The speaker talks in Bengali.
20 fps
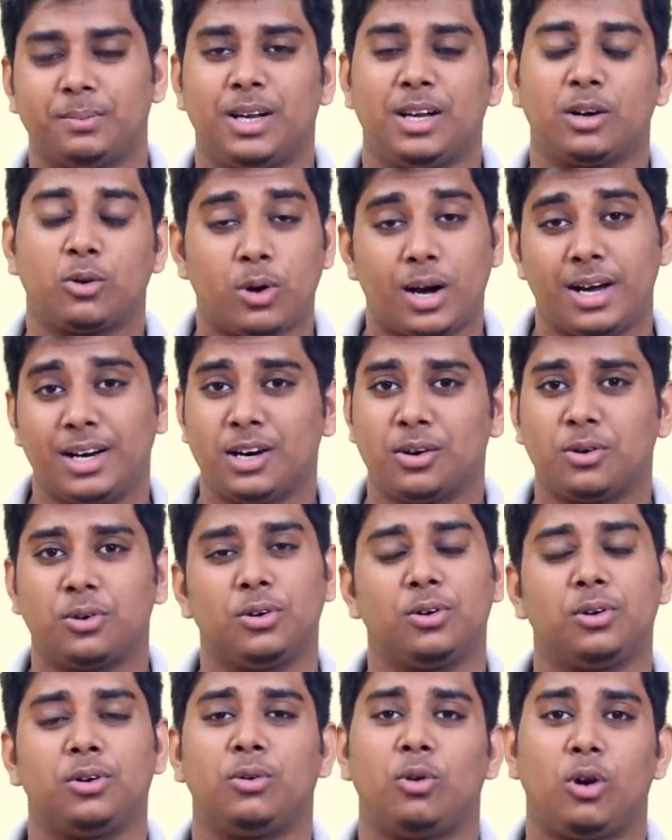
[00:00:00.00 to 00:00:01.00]
মানে কয়েনের
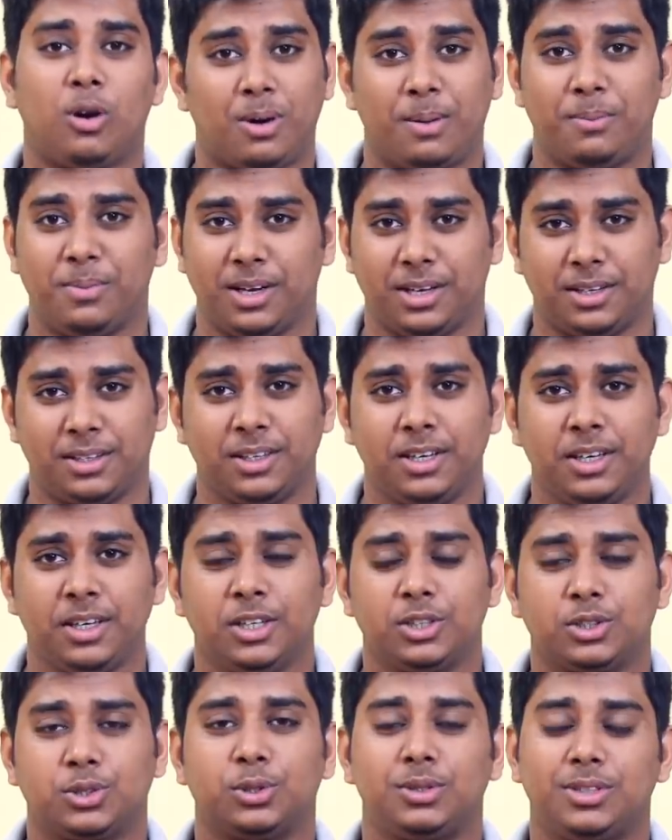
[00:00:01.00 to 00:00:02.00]
কোনো অভাব নেই
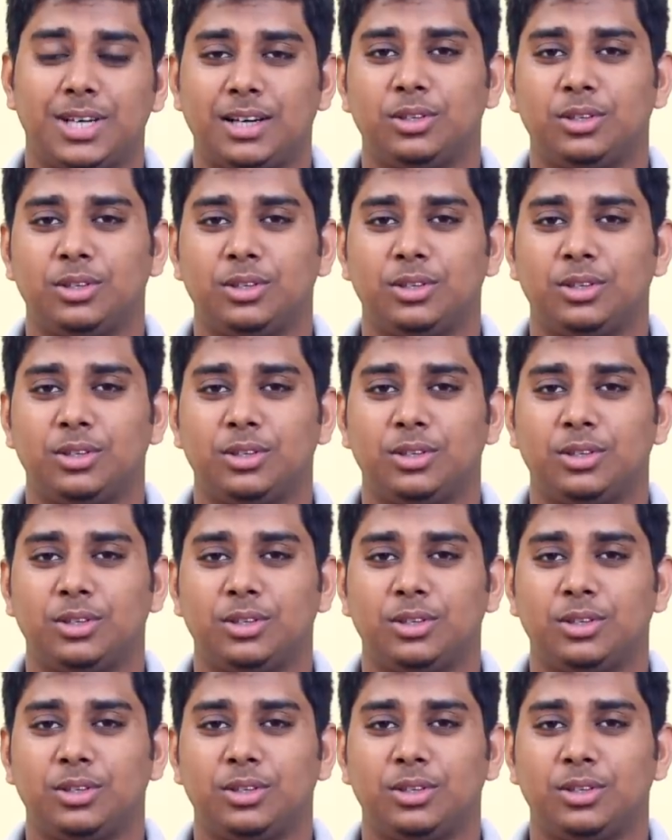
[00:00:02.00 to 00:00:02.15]
সো